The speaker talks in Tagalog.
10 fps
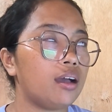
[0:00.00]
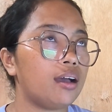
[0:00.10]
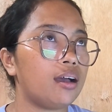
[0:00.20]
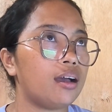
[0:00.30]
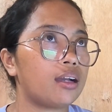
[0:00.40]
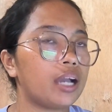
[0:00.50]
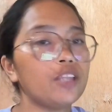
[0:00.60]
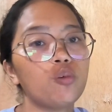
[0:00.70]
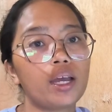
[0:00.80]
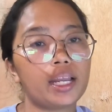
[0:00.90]
uh,
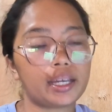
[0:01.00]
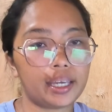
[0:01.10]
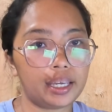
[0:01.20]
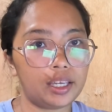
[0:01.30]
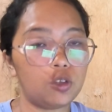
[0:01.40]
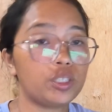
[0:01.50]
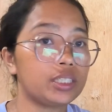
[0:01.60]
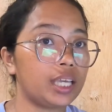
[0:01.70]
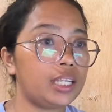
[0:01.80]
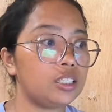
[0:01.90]
gaano kalaki yung
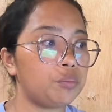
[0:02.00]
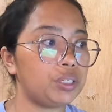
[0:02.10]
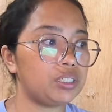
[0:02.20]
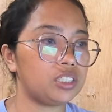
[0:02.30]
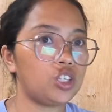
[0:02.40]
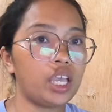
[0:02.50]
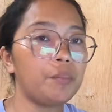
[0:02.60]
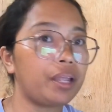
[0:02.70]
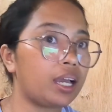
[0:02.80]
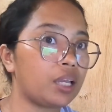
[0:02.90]
scale ng business nila.
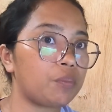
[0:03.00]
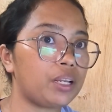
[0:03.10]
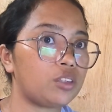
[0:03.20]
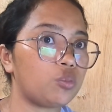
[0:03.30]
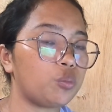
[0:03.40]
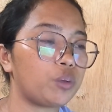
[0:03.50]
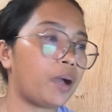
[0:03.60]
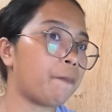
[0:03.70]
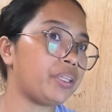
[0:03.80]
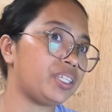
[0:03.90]
Ay, malaki pala tong
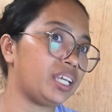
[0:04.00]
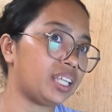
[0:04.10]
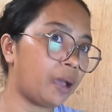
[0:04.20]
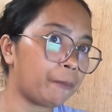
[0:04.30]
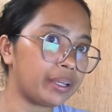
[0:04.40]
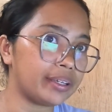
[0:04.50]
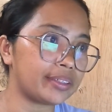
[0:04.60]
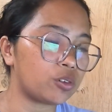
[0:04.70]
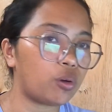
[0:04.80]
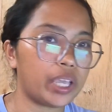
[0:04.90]
company na
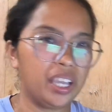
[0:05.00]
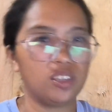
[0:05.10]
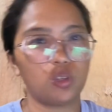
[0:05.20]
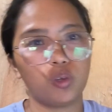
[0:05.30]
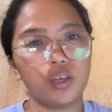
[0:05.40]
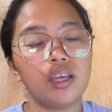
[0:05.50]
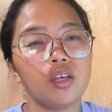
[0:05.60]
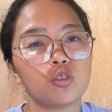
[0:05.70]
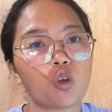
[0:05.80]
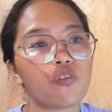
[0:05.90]
ina-applyan ko. Kaya ganito yung
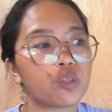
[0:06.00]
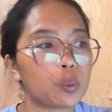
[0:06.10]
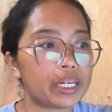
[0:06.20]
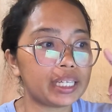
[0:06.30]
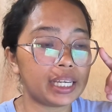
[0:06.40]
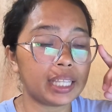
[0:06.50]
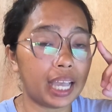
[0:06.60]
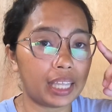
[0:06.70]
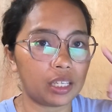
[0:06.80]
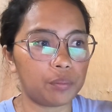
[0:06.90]
software na
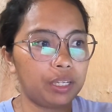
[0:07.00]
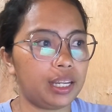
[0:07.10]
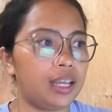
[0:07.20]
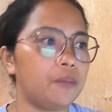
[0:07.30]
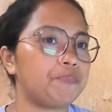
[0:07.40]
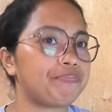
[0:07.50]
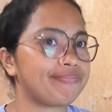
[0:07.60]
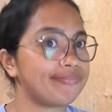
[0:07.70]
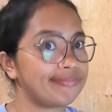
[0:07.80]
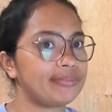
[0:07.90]
hinahanap nila.
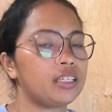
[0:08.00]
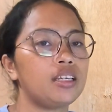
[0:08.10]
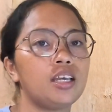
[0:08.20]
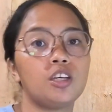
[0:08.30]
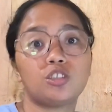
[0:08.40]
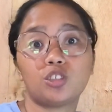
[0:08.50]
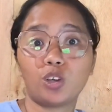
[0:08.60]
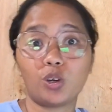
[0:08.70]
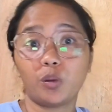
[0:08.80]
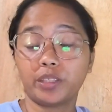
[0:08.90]

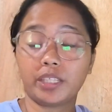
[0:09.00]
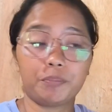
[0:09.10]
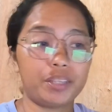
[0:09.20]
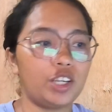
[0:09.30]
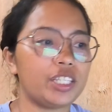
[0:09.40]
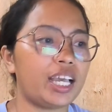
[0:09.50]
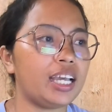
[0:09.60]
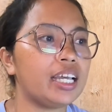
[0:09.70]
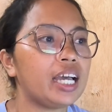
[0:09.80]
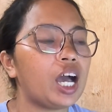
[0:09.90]
So, tip na yan
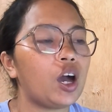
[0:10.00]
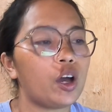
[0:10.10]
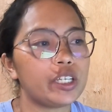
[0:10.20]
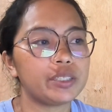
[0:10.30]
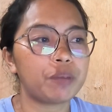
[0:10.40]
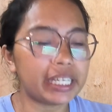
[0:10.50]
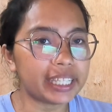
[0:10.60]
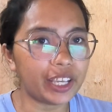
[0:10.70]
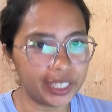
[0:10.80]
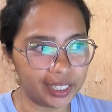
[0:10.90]
ha. Uh, so,
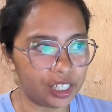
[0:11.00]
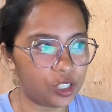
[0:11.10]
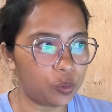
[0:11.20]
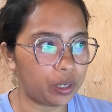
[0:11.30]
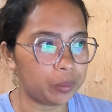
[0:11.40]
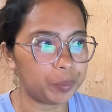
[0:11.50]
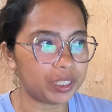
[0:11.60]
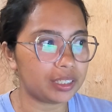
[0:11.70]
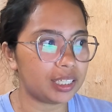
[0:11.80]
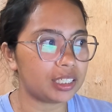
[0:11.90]
balik tayo sa Sage
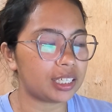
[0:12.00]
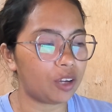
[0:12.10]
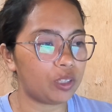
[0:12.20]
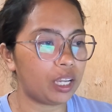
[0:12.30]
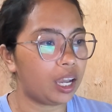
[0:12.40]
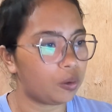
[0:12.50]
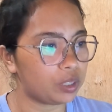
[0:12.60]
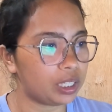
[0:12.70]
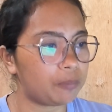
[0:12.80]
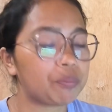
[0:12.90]
Business Cloud
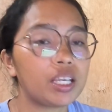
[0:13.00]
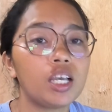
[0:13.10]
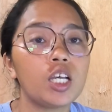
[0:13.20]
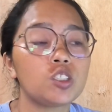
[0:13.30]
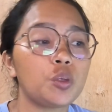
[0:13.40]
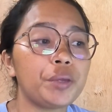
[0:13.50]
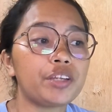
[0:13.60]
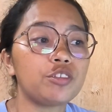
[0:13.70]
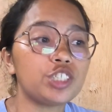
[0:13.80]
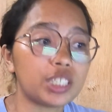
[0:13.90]
Accounting. So,
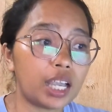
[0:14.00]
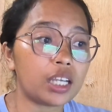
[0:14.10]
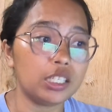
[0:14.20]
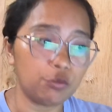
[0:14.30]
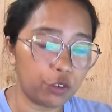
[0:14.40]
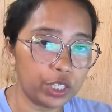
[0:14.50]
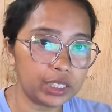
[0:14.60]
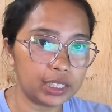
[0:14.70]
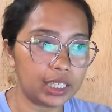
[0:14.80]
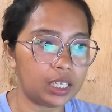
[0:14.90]
meron siyang
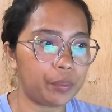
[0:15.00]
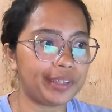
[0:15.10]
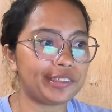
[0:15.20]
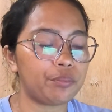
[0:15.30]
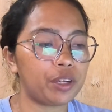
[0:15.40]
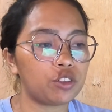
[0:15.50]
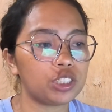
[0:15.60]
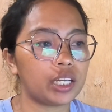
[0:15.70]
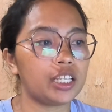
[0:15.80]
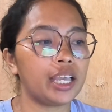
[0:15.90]
invoicing, meron
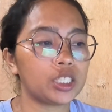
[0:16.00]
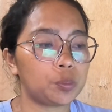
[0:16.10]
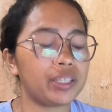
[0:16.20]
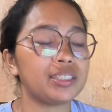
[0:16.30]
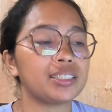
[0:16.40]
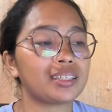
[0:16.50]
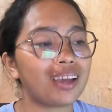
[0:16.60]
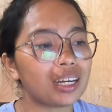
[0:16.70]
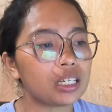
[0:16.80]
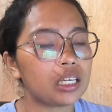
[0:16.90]
siyang expense
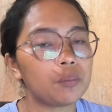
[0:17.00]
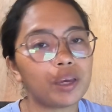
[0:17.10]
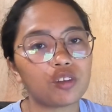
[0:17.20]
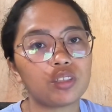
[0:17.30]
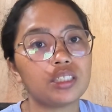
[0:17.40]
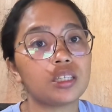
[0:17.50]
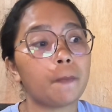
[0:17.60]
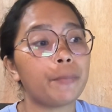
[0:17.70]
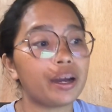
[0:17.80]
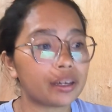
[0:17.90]
tracking, meron din
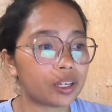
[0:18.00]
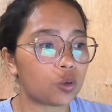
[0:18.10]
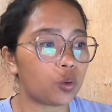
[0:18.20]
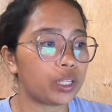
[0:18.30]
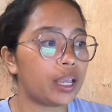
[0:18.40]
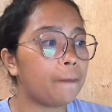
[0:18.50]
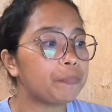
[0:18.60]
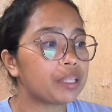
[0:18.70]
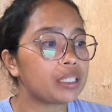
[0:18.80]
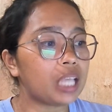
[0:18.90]
siyang bank record.
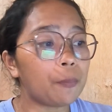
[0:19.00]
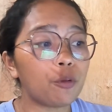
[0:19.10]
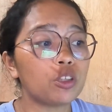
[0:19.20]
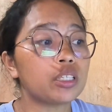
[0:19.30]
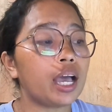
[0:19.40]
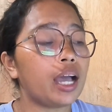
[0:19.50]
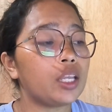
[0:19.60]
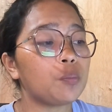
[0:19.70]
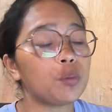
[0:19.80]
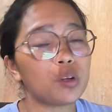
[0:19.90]
Tapos,
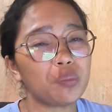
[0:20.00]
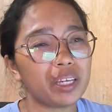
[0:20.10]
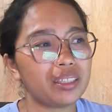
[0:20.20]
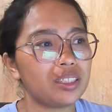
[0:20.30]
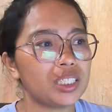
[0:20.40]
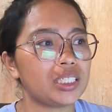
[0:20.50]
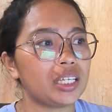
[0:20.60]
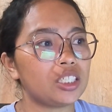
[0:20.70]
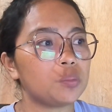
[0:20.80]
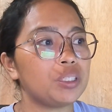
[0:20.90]
uh, nagpo-provide din si
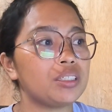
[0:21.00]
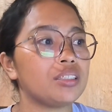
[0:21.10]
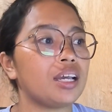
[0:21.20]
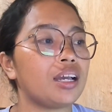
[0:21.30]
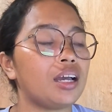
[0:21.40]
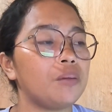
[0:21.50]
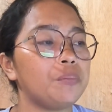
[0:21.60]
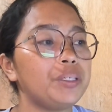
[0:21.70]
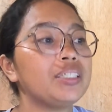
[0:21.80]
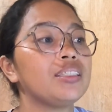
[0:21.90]
Sage Business, Ac-
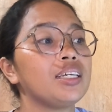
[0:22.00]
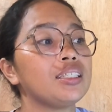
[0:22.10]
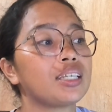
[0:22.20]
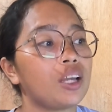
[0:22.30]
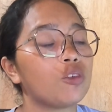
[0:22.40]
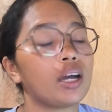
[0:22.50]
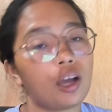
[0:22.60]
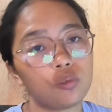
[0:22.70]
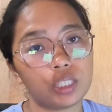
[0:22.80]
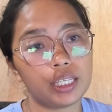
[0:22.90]
Business Cloud
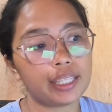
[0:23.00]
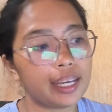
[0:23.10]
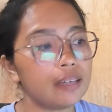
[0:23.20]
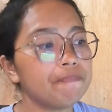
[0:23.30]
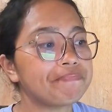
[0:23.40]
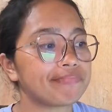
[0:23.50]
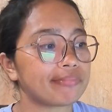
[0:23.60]
Accounting ng